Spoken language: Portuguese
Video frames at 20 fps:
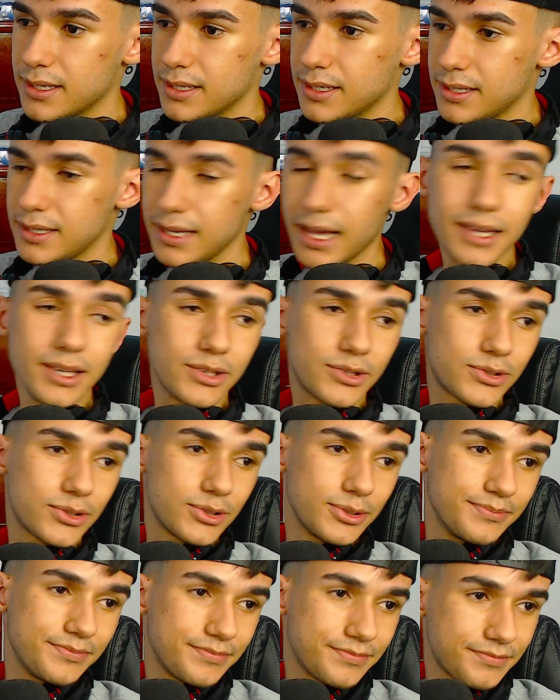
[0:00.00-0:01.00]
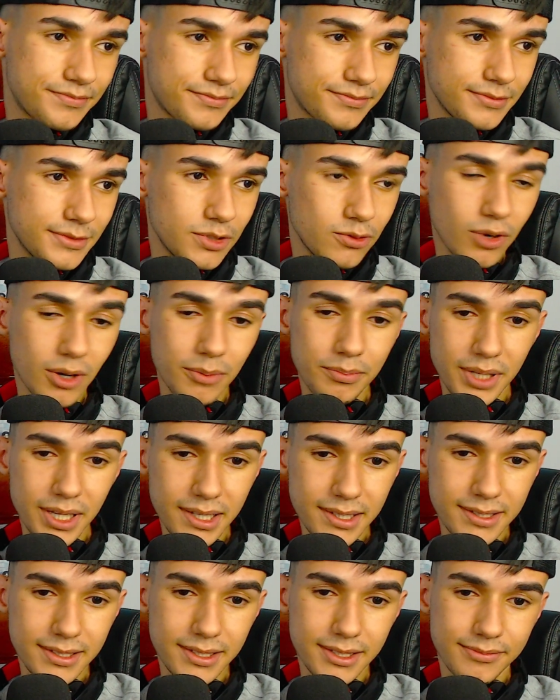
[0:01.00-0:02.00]
E é isso. One
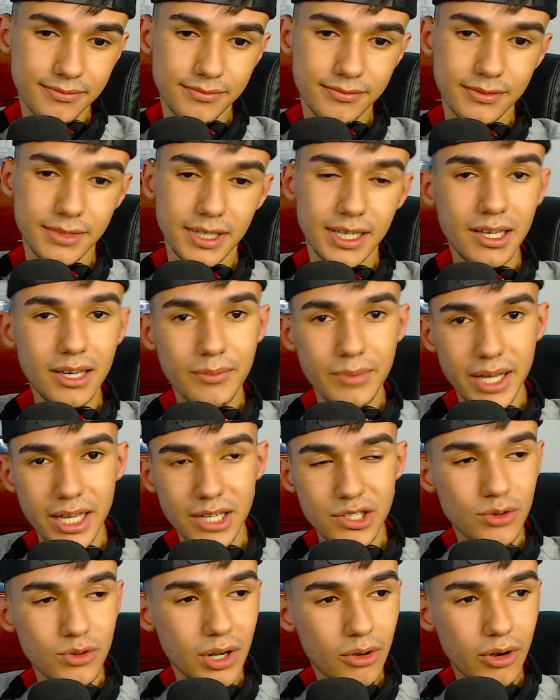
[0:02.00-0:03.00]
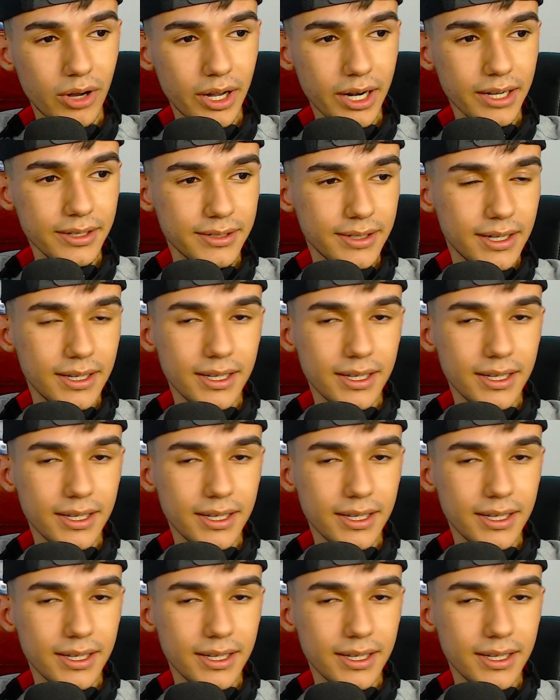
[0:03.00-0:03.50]
Piece e Kimetsu agora.